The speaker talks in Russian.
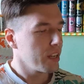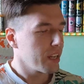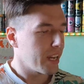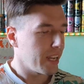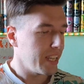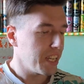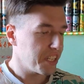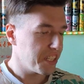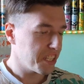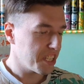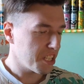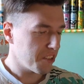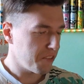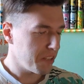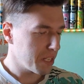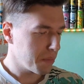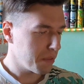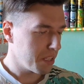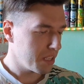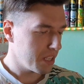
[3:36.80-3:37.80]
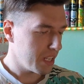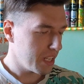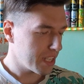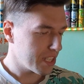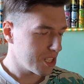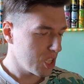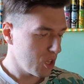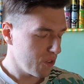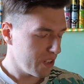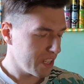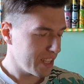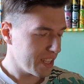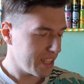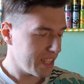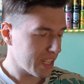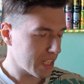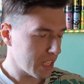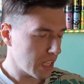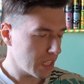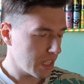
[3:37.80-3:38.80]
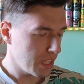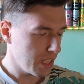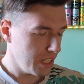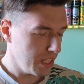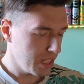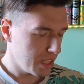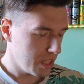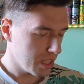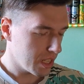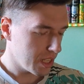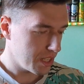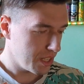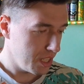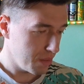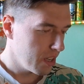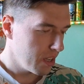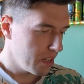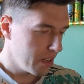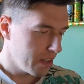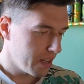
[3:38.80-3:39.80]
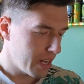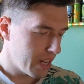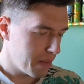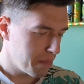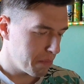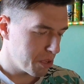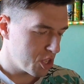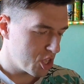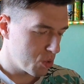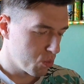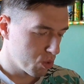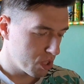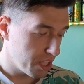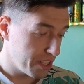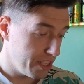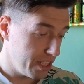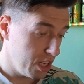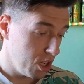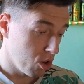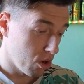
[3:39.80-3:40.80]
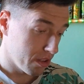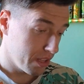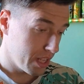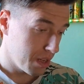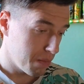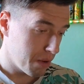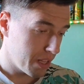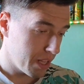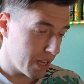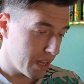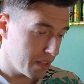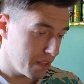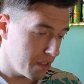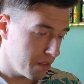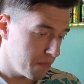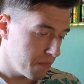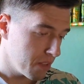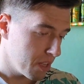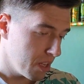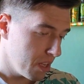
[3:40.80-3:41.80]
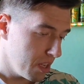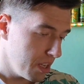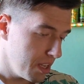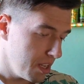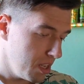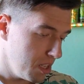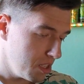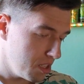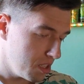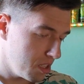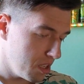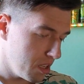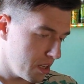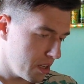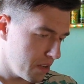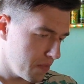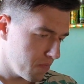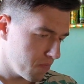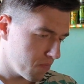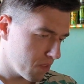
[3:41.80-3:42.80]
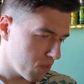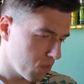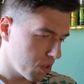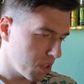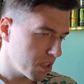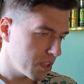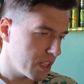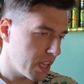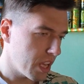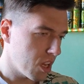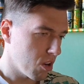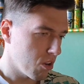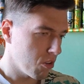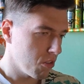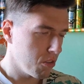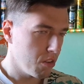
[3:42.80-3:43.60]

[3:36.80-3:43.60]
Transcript: Конечно же, фирменное слово торнадо и их логотип. А, почему-то зеленые бананы и листья, вот не знаю,